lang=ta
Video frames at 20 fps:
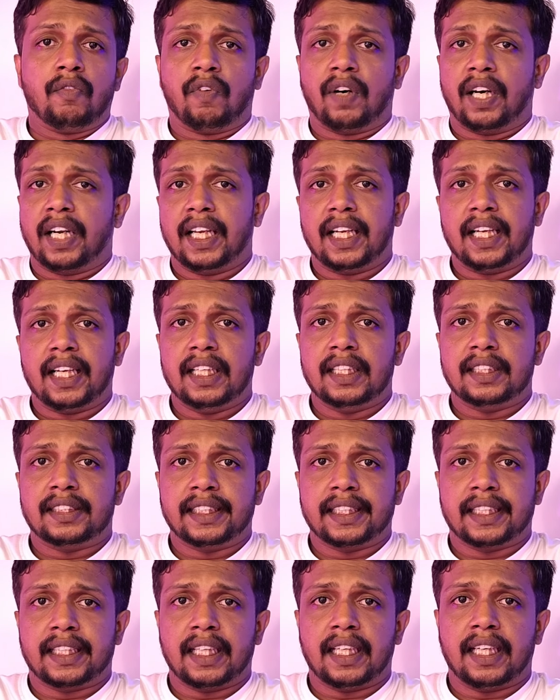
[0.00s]
வளங்கள்
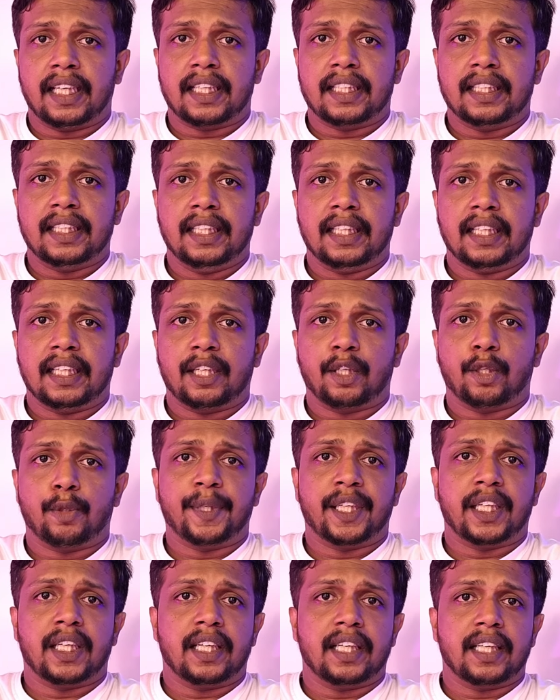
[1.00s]
சிக்கலானது
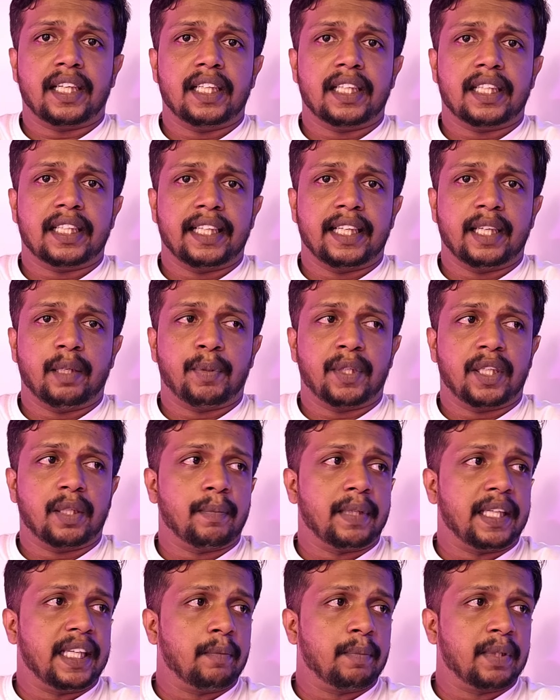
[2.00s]
ஐரோப்பிய நாடுகளுக்கு
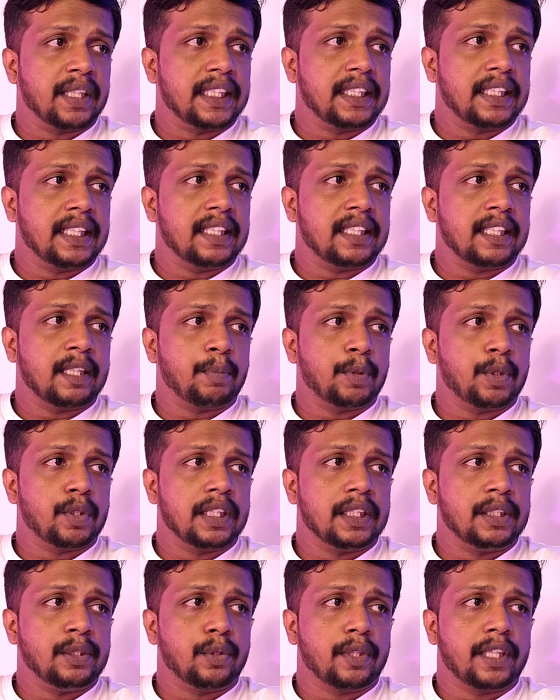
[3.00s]
ஏற்படும் என்பதைத்தான்
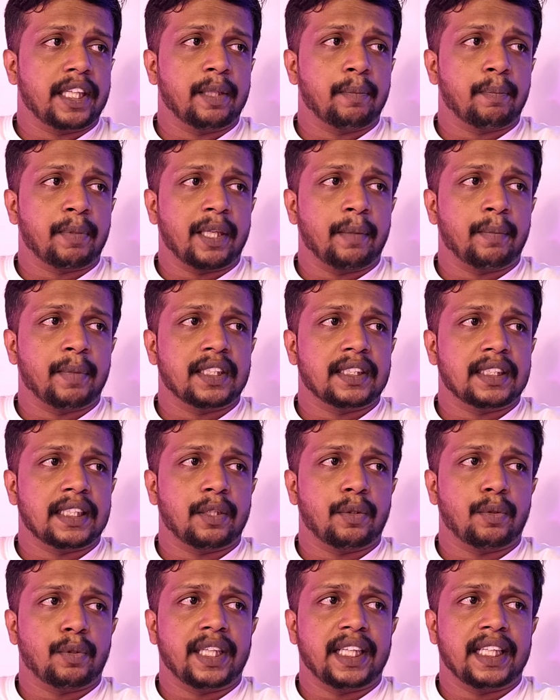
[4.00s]
தற்போது யூகே பிரைம்
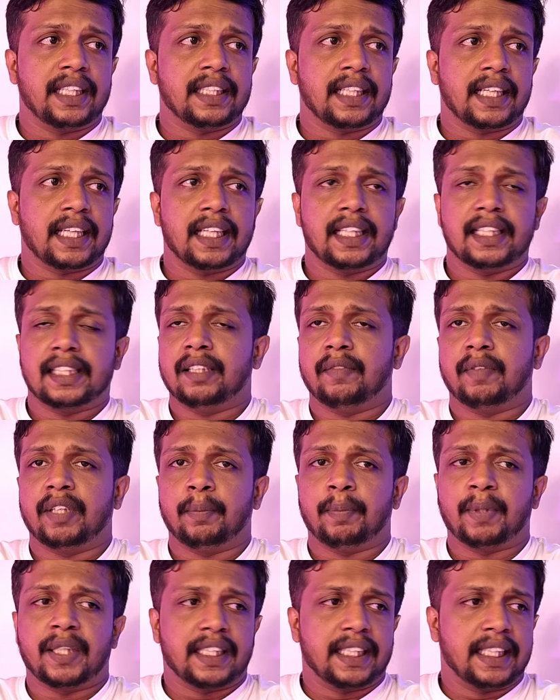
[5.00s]
மினிஸ்டருடைய இந்த கருத்து
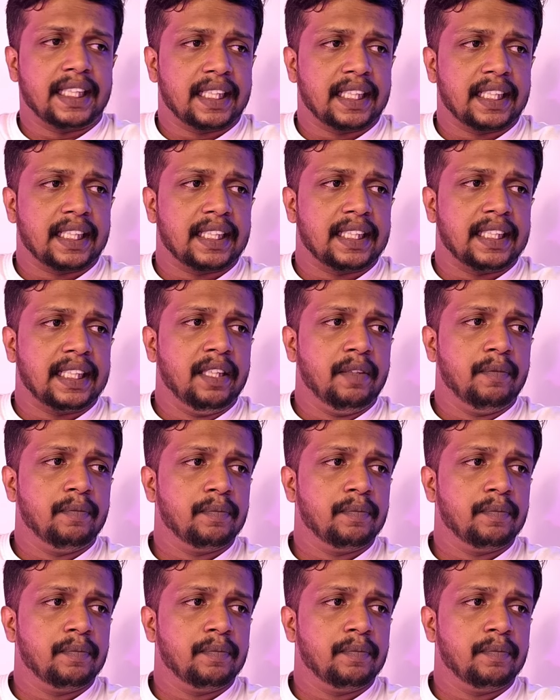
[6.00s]
வெளிப்படுத்தி இருக்கின்றது